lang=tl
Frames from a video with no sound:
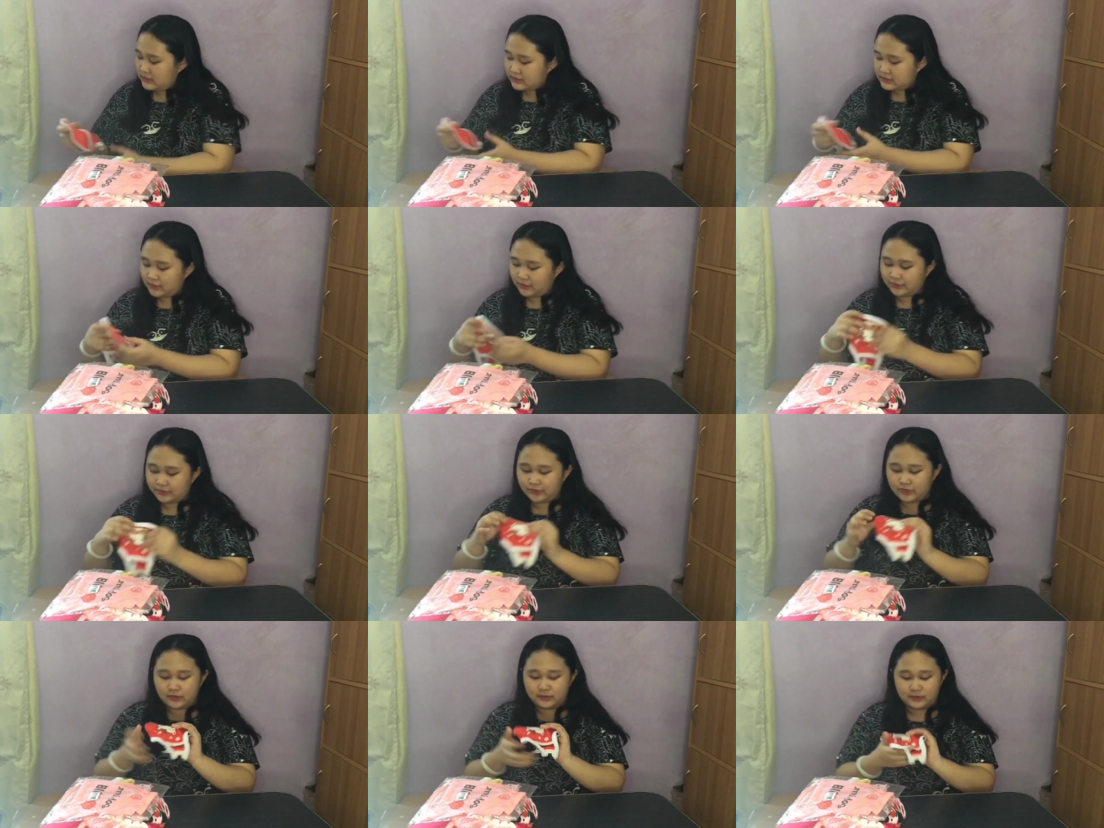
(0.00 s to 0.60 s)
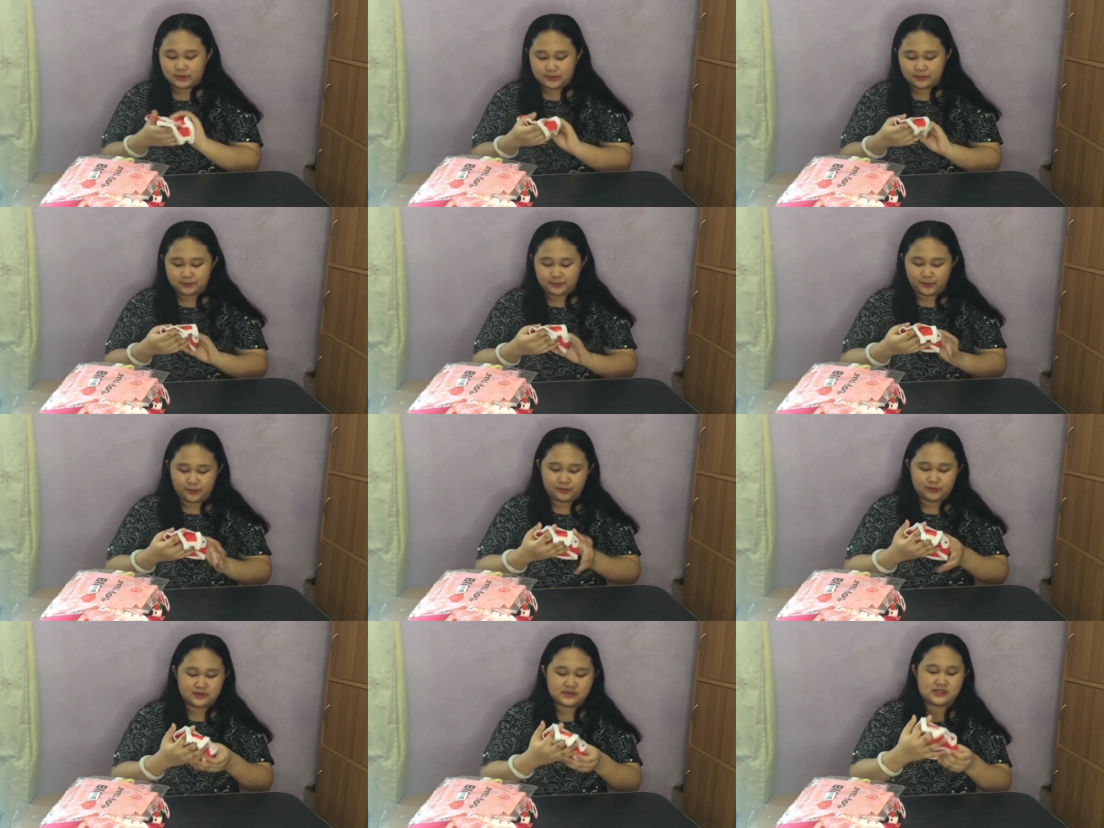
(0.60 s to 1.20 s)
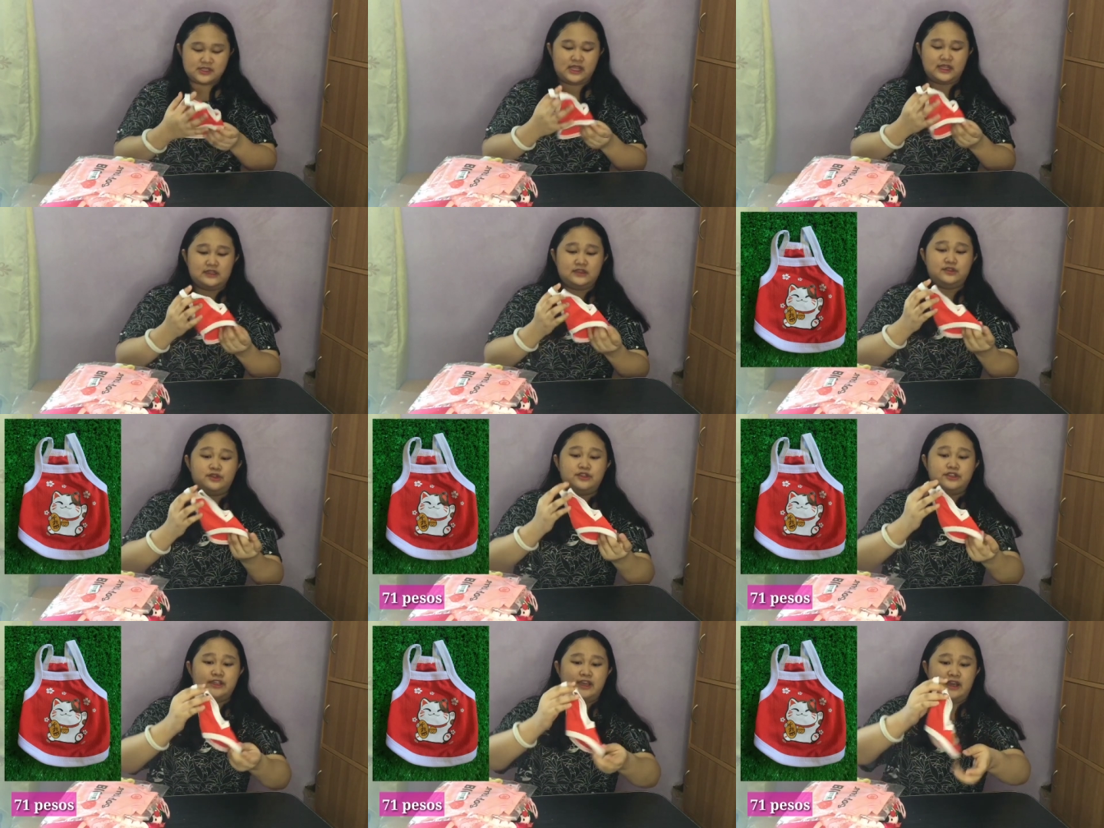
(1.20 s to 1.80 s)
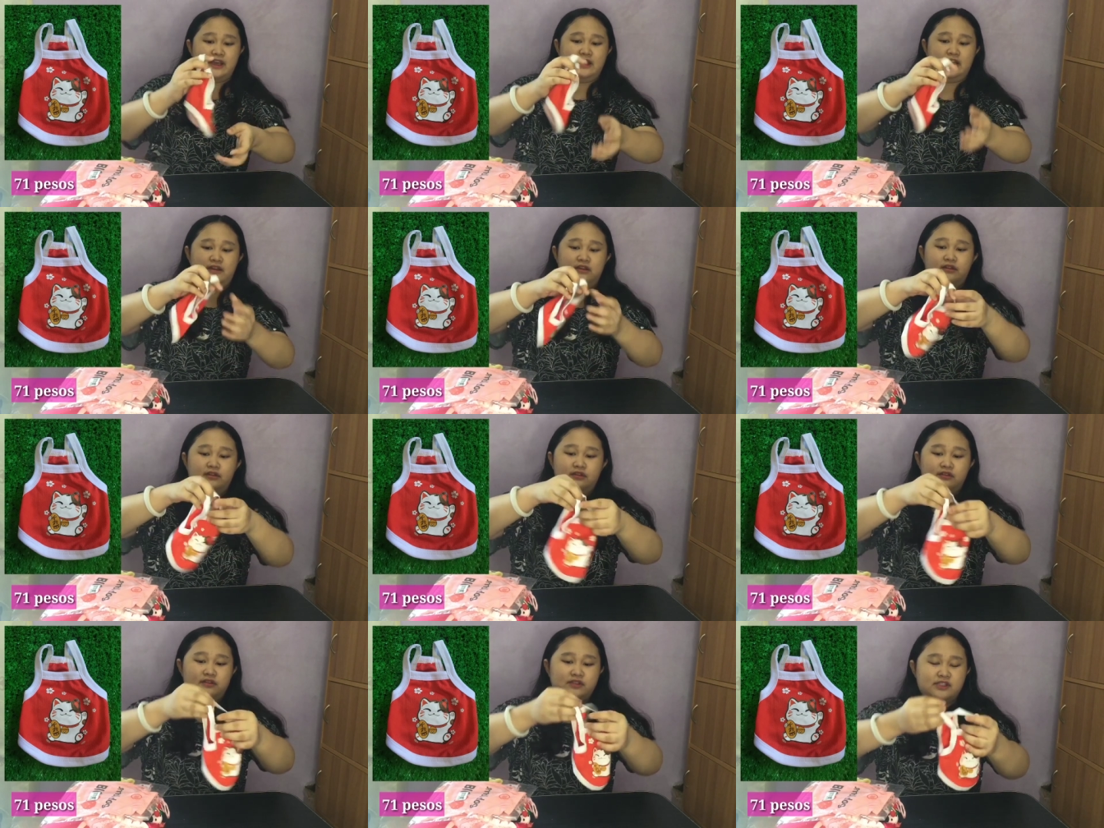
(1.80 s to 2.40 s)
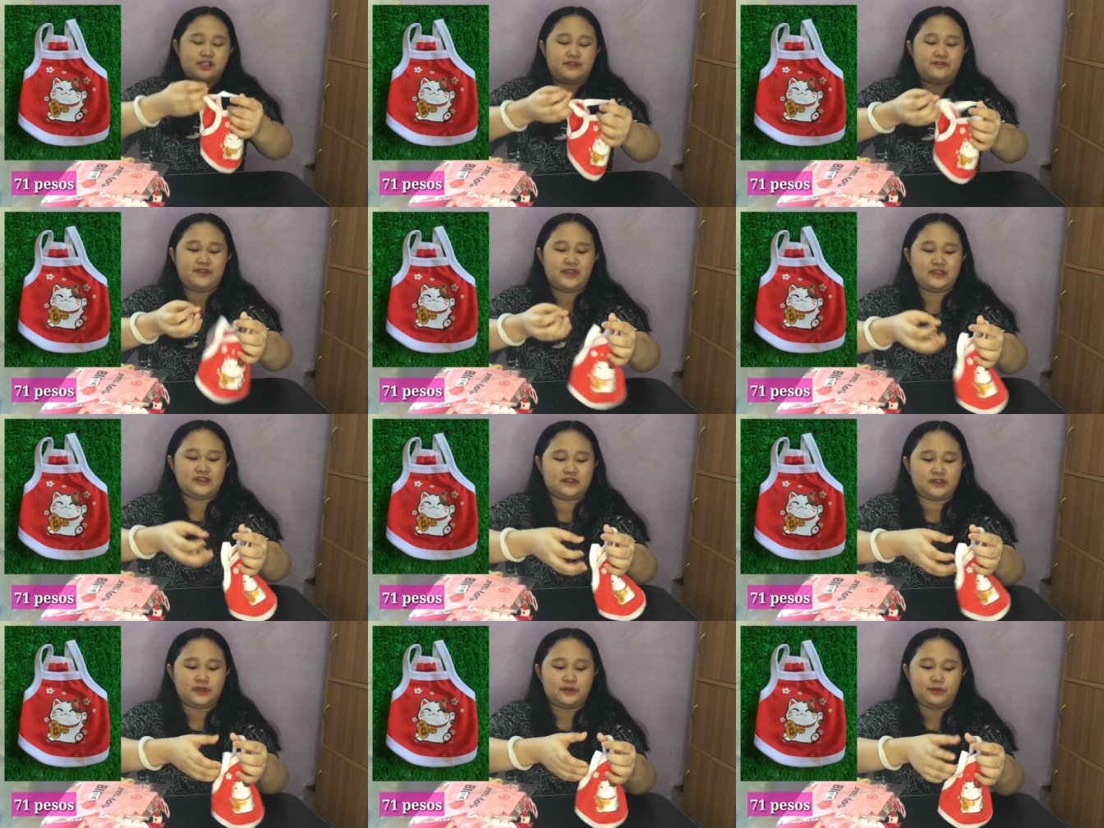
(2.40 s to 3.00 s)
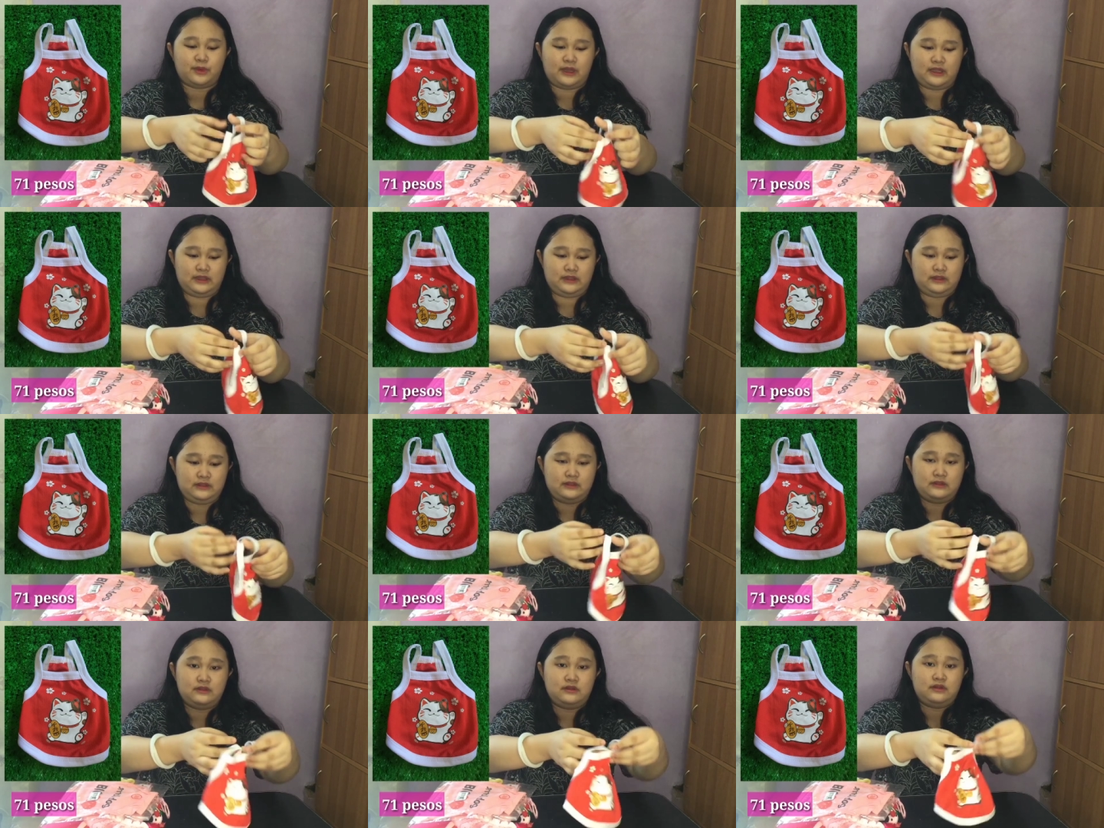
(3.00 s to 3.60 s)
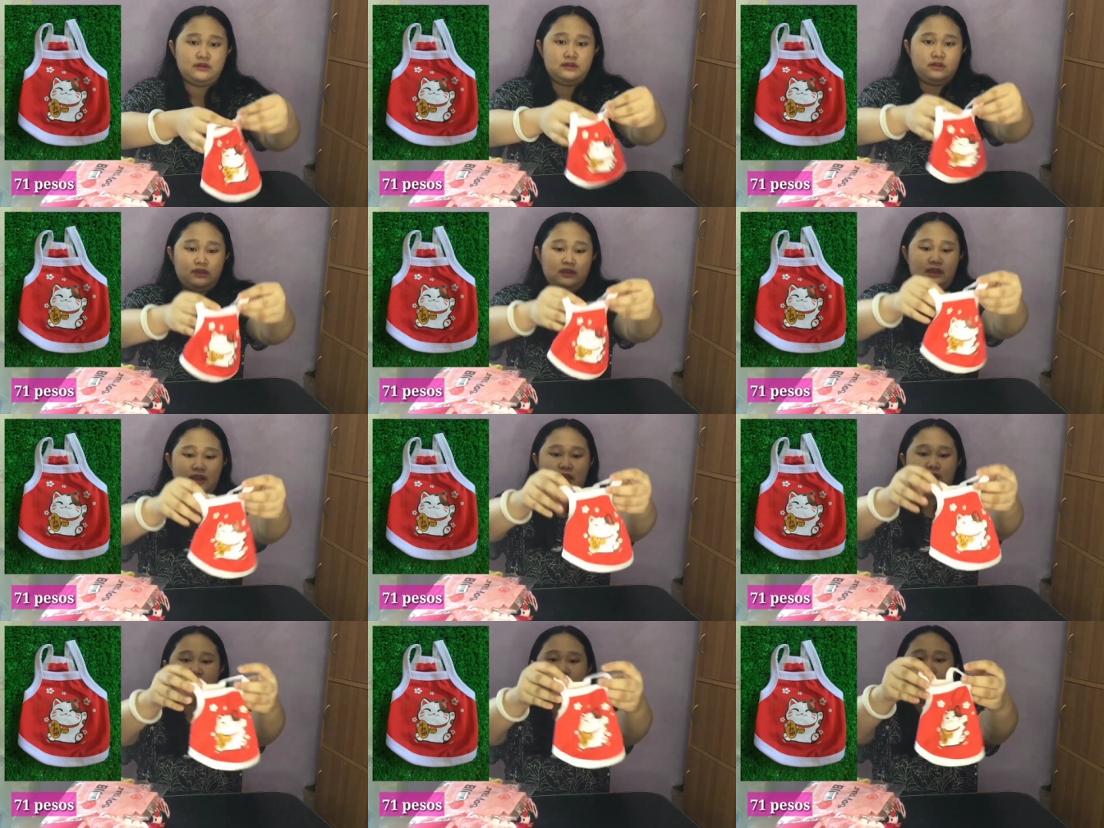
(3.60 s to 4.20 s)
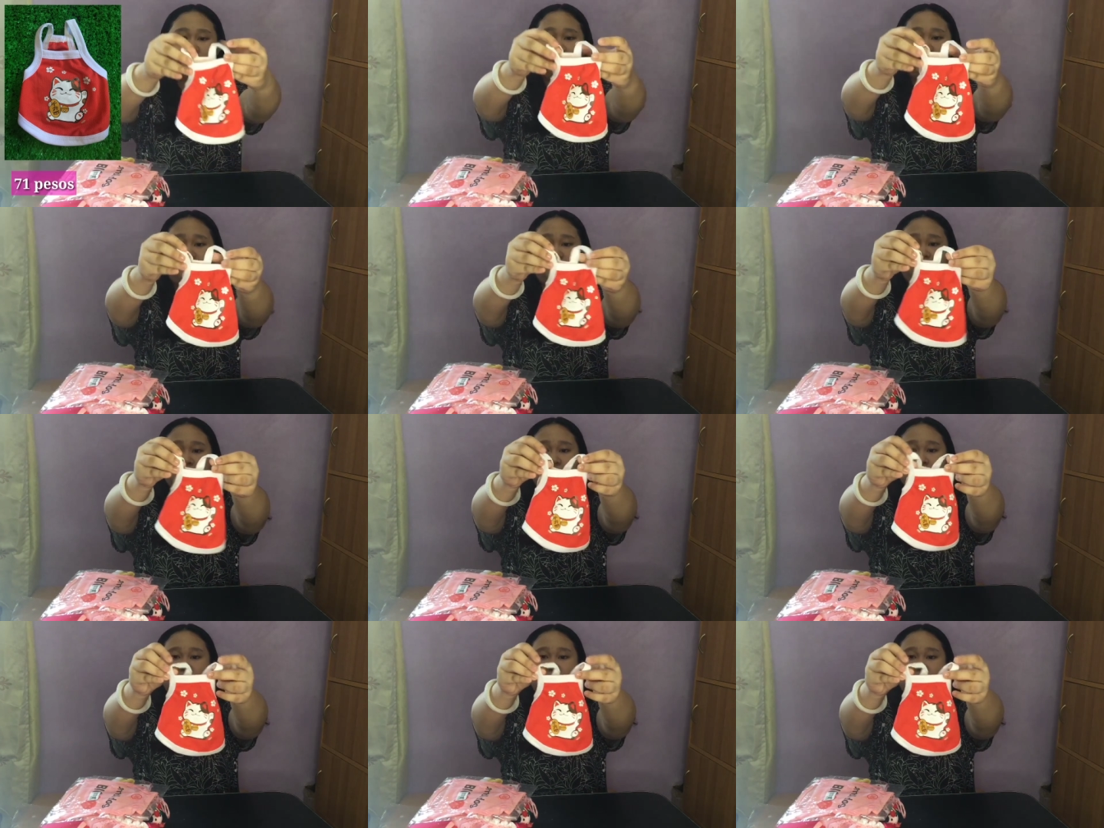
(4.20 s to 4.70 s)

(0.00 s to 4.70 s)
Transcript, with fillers: So, ito naman pong sando niya, 71. Ayan.